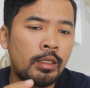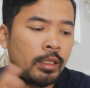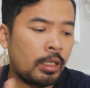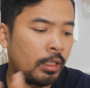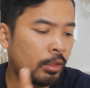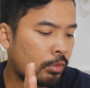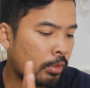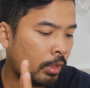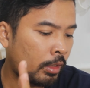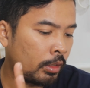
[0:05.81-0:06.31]

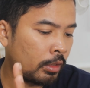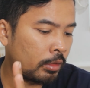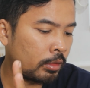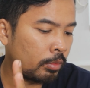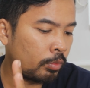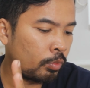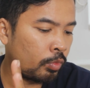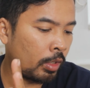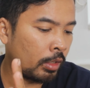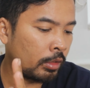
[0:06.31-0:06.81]
Yaitu ada
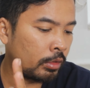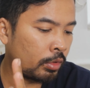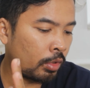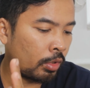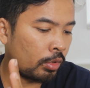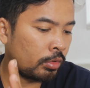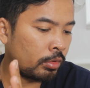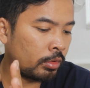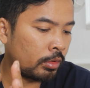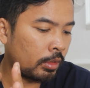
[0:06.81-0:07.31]
sebuah
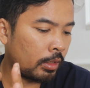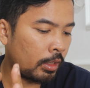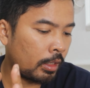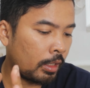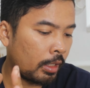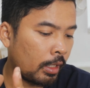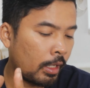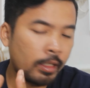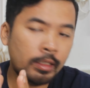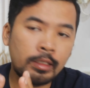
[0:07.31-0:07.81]
drone
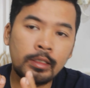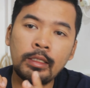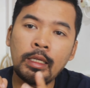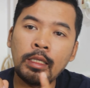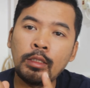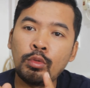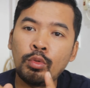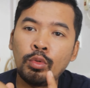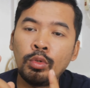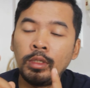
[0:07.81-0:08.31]

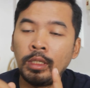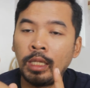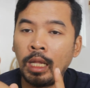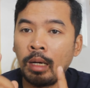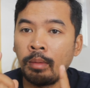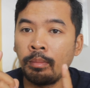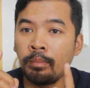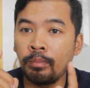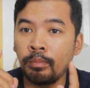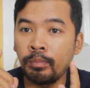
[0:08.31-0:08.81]

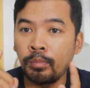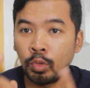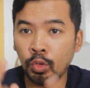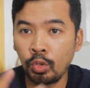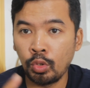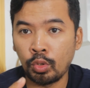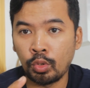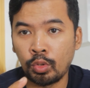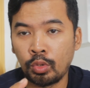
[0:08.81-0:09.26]
S160.